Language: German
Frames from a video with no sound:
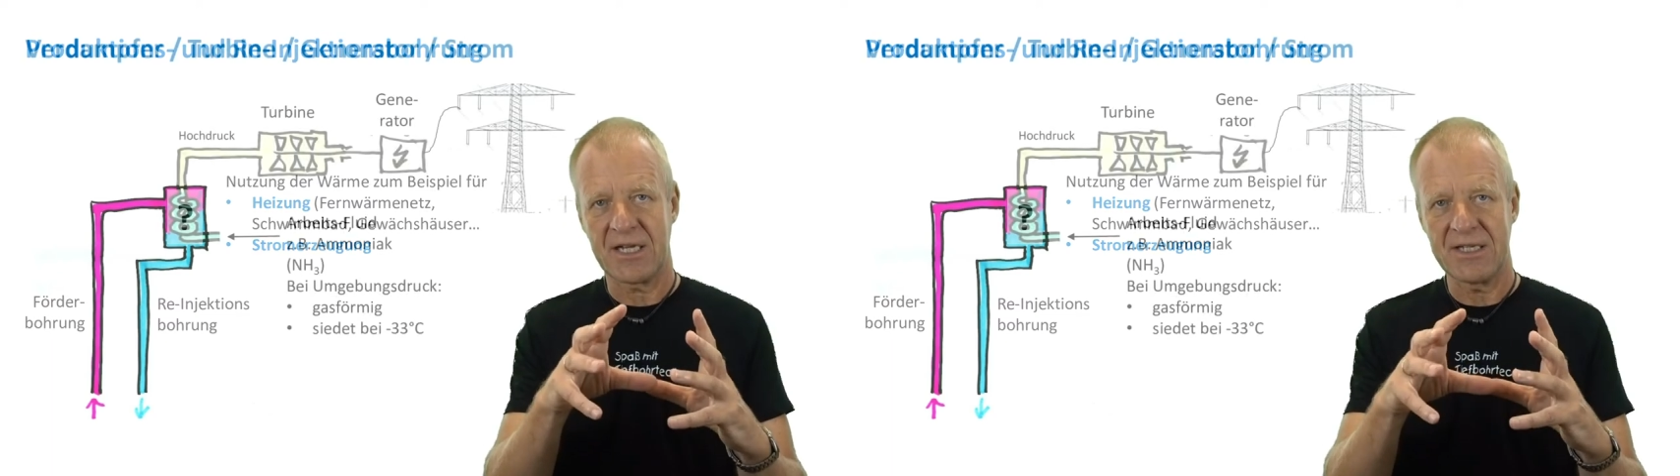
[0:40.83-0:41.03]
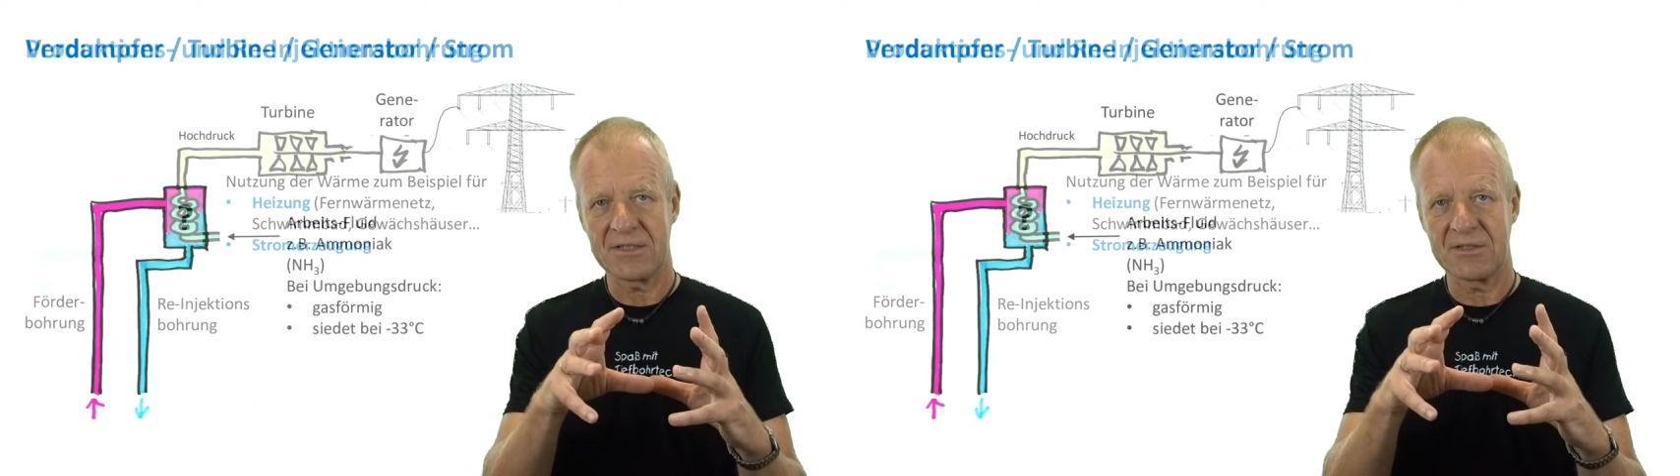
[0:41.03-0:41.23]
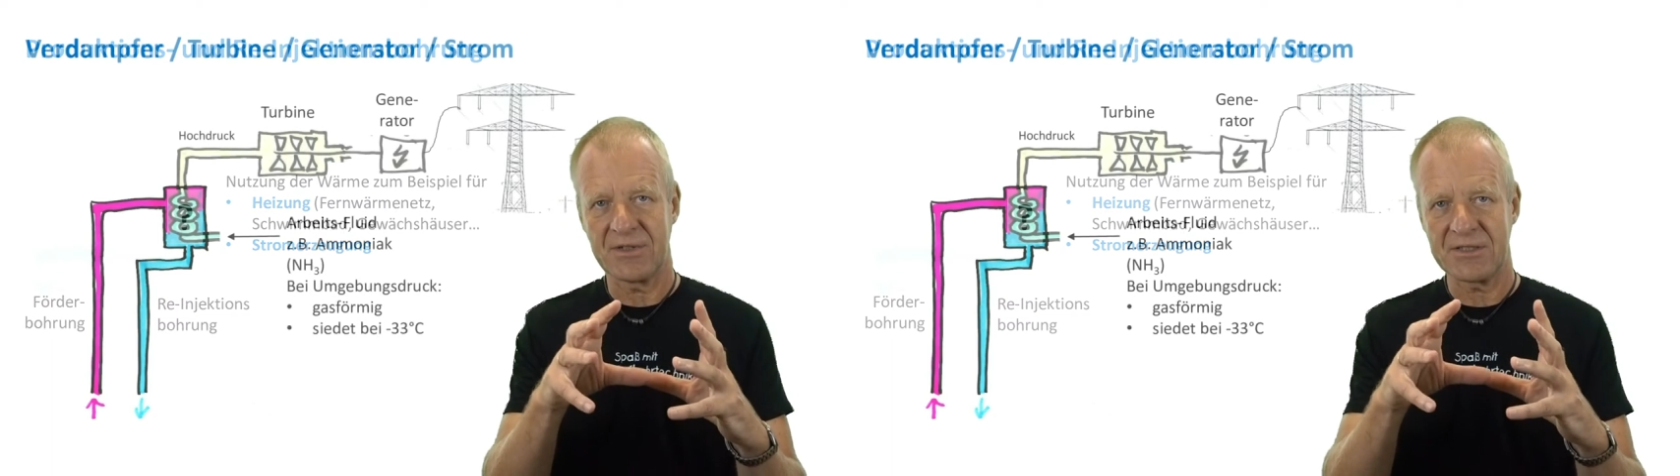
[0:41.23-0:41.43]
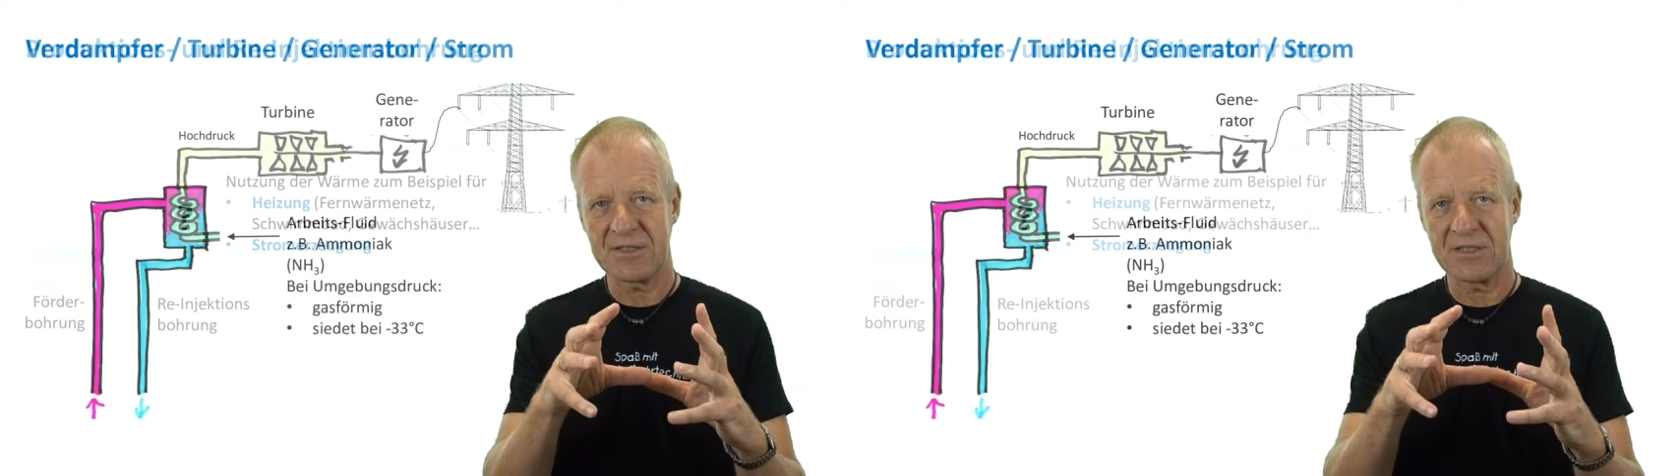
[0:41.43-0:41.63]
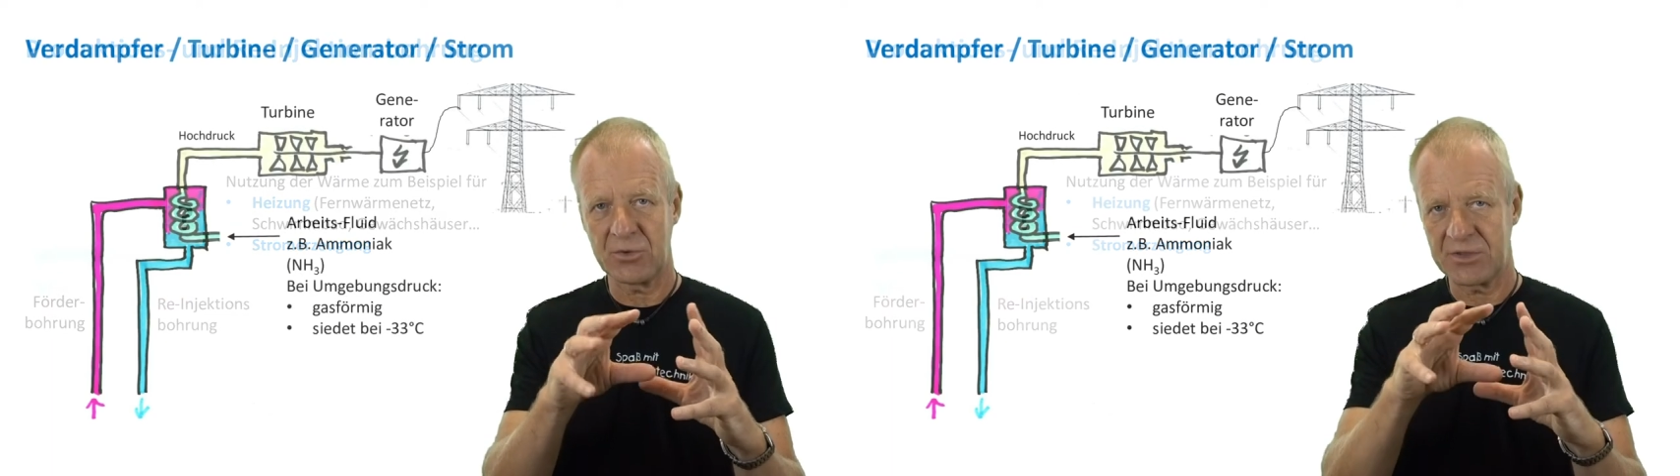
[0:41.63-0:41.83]
heiße
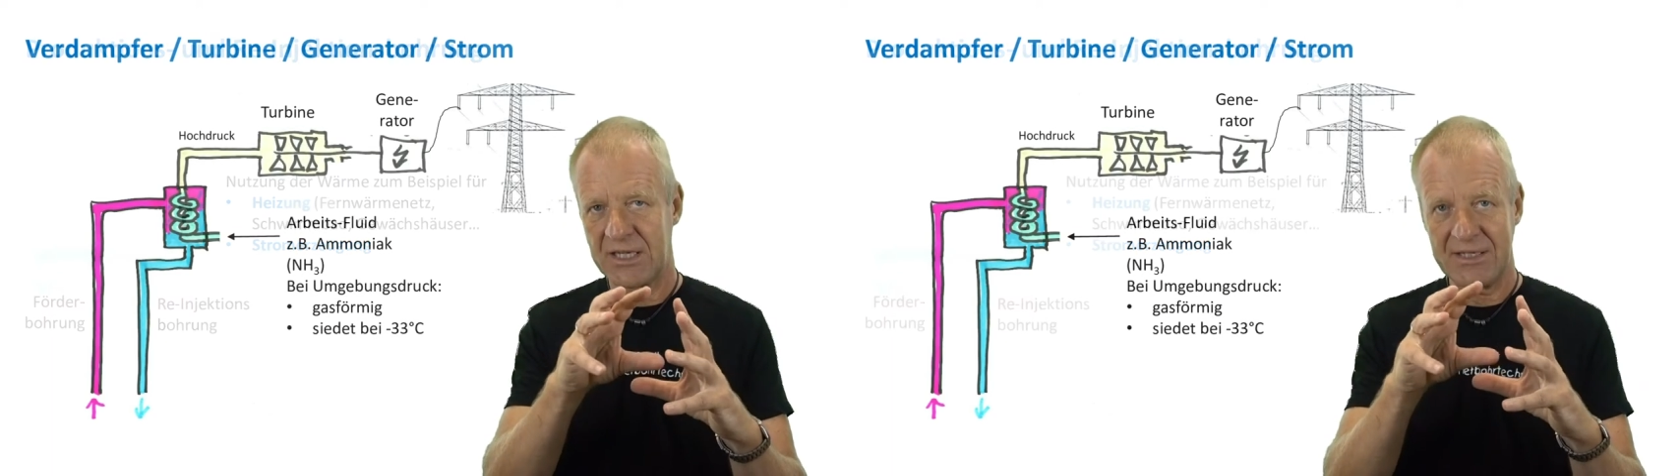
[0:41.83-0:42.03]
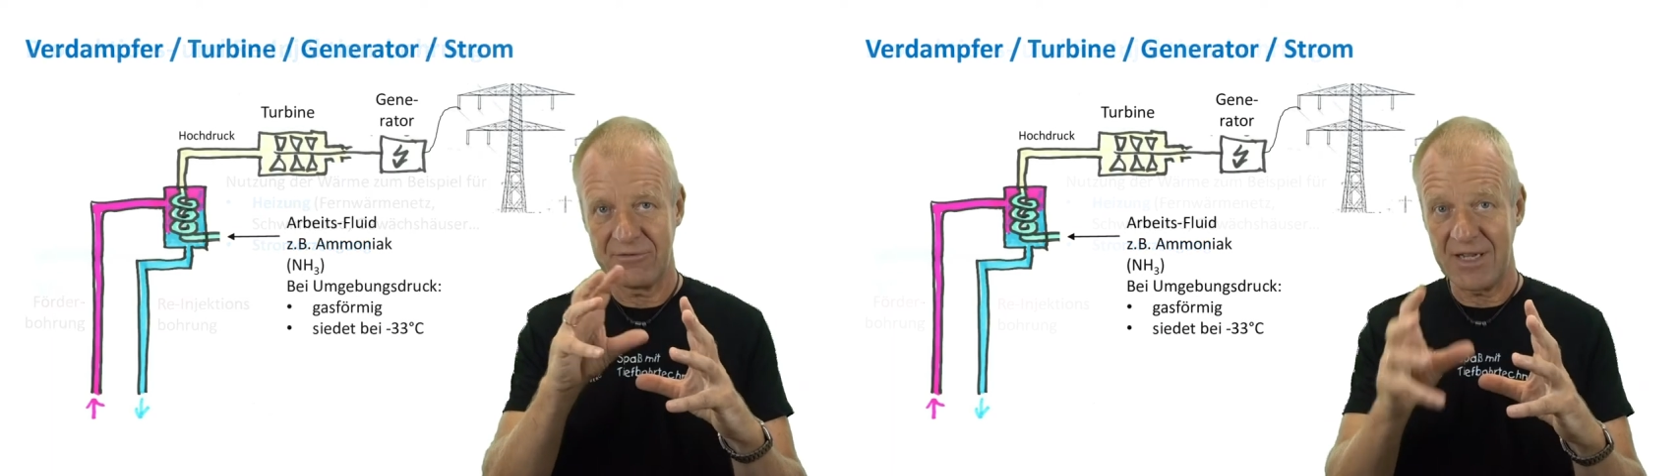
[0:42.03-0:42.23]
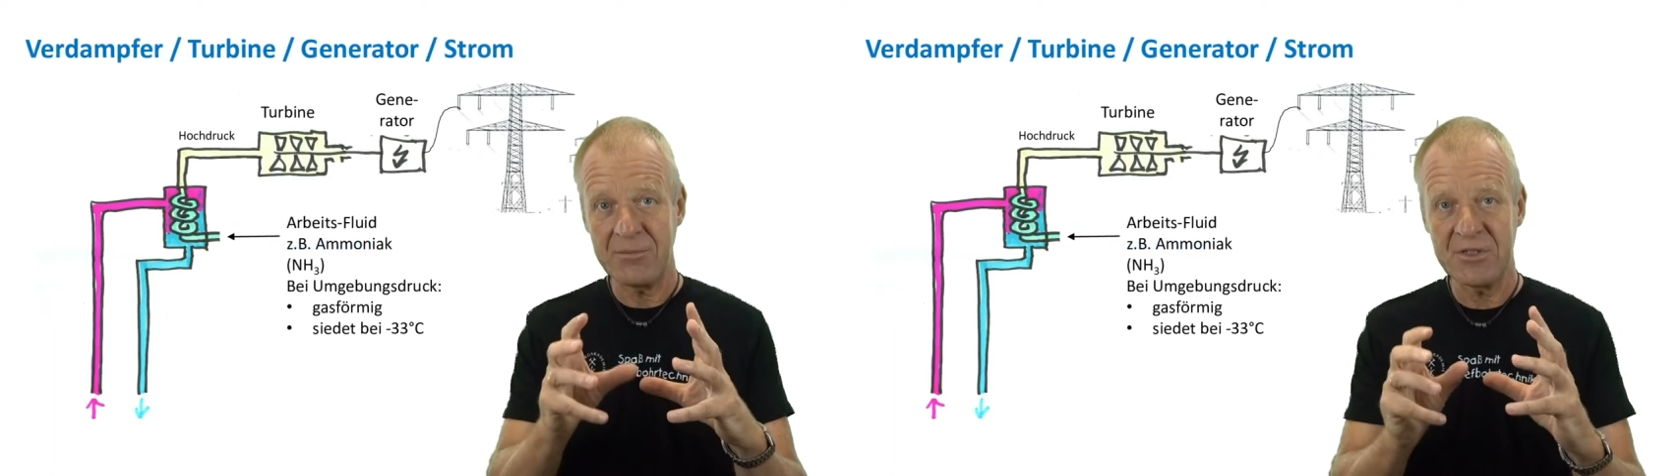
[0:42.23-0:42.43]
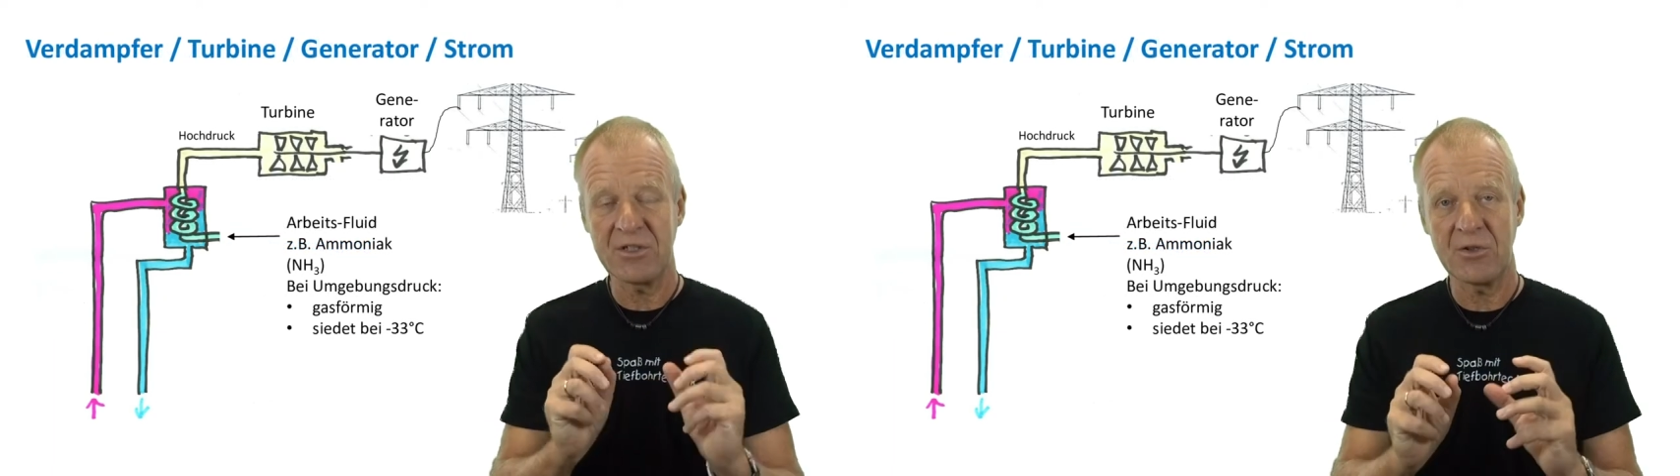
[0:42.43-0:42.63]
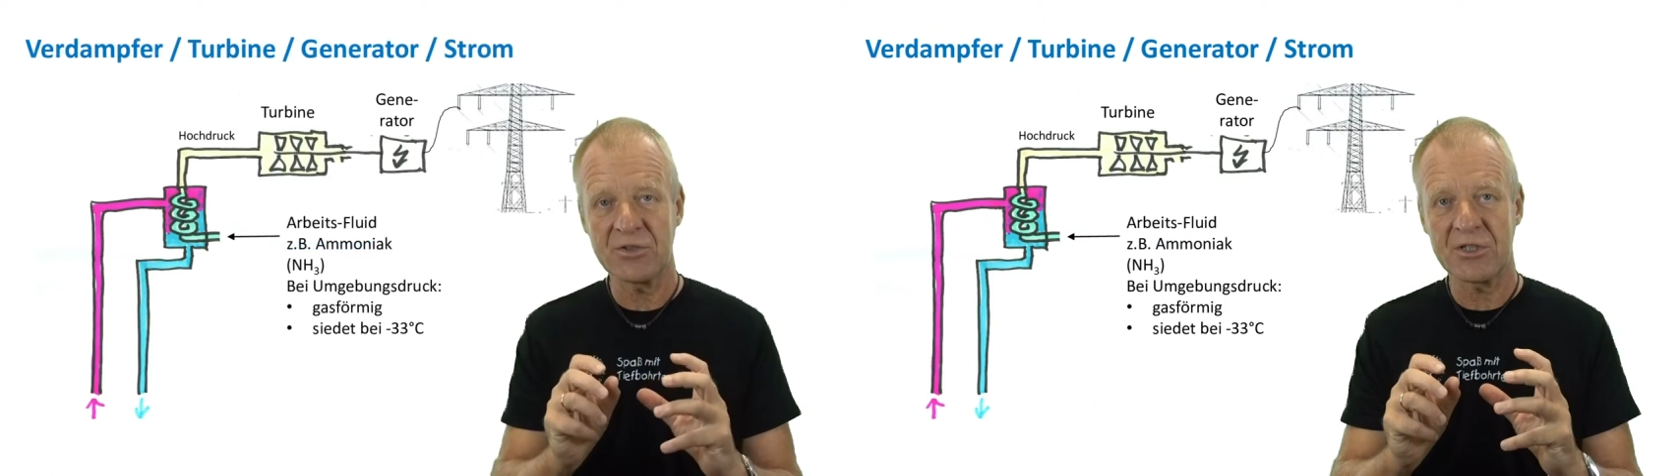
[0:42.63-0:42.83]
Wasser durch einen
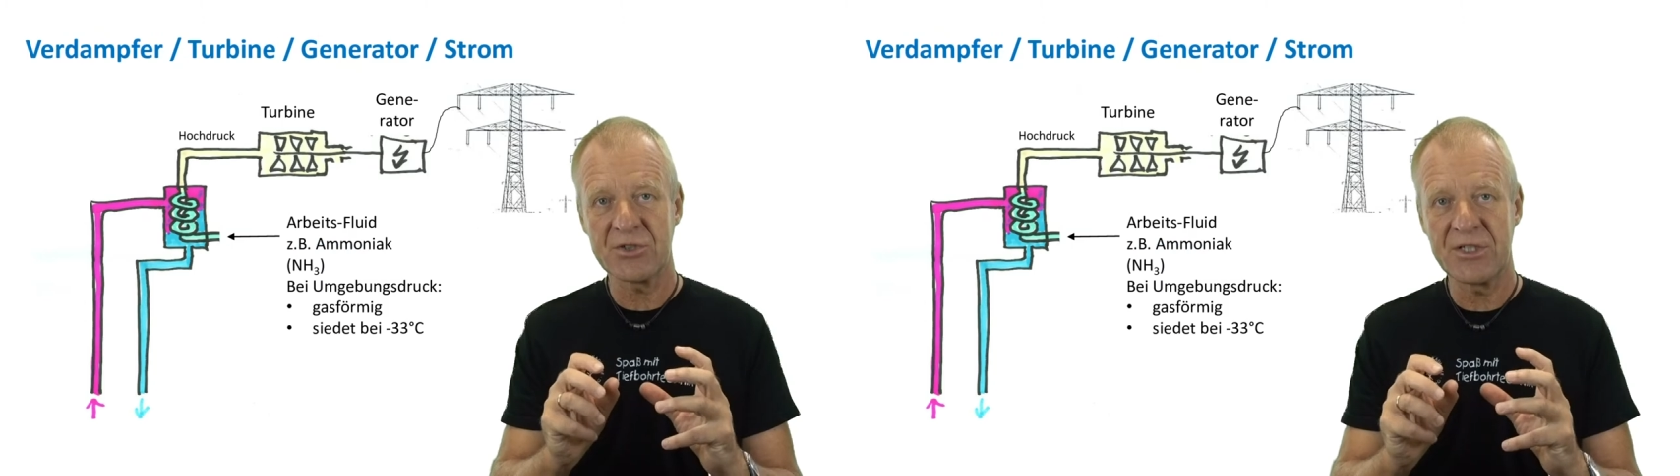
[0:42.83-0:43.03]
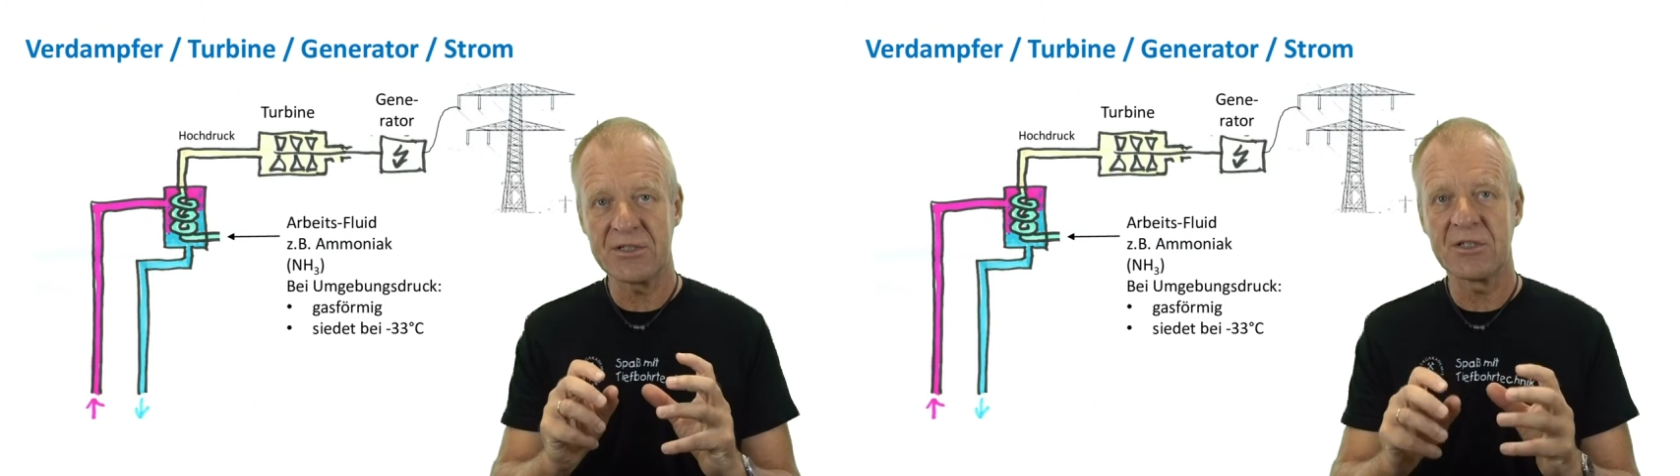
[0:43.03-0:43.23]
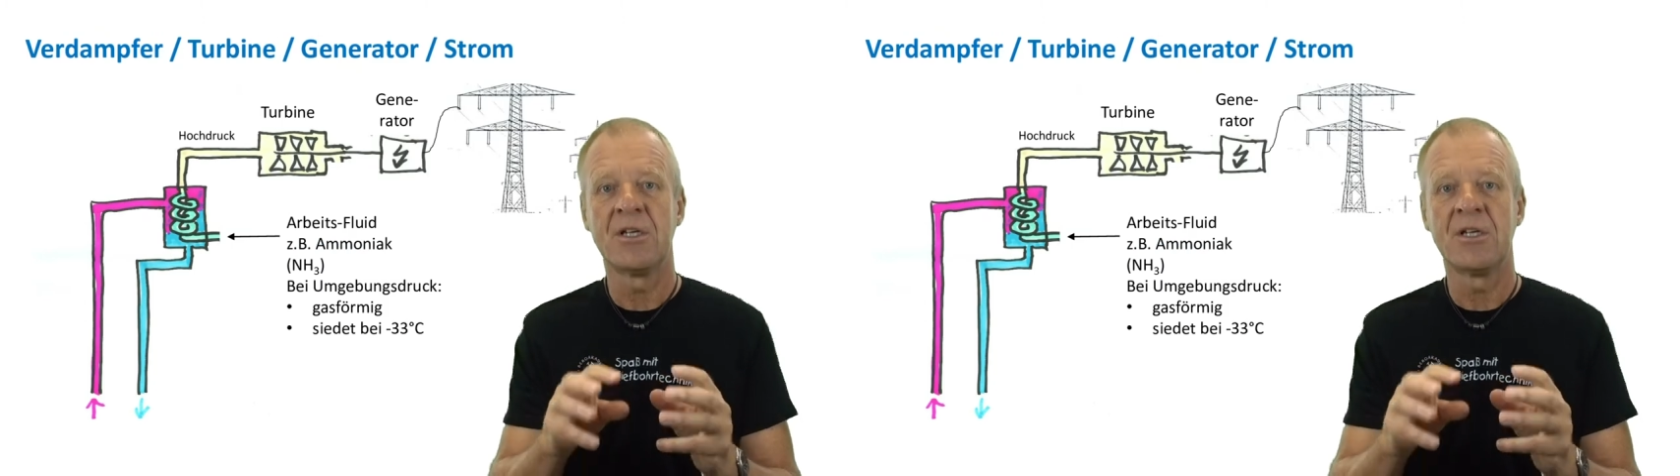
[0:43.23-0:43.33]
Wärmetauscher schickt,